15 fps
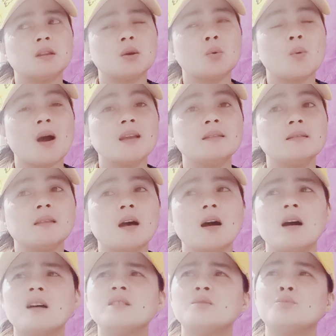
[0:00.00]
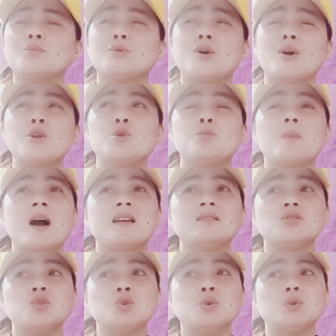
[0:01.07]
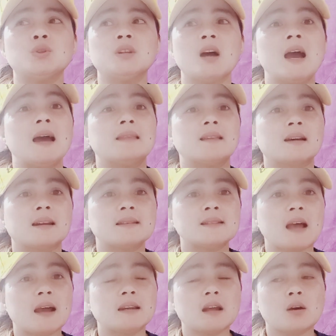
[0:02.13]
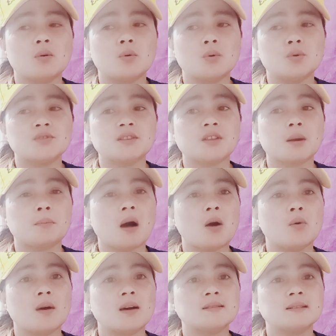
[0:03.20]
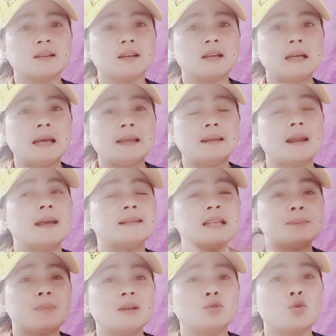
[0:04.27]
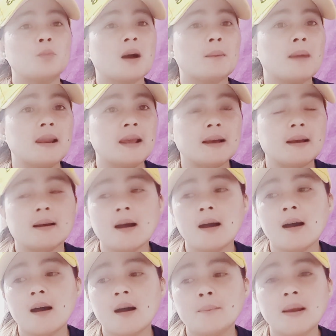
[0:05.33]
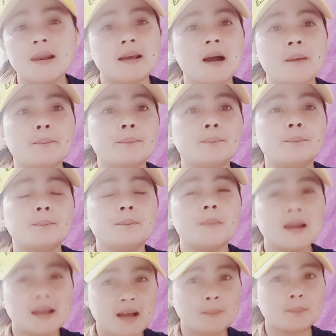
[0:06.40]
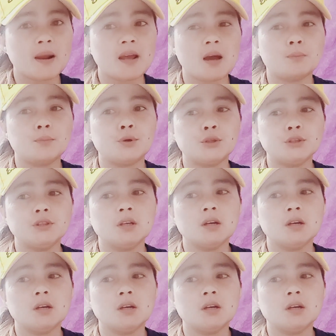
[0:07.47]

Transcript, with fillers: 2021, uh, ah, anong, anong month yun, nagresign ako sa trabaho kasi naisipan ko magbalik, uh, balik, ab- balik apply abroad.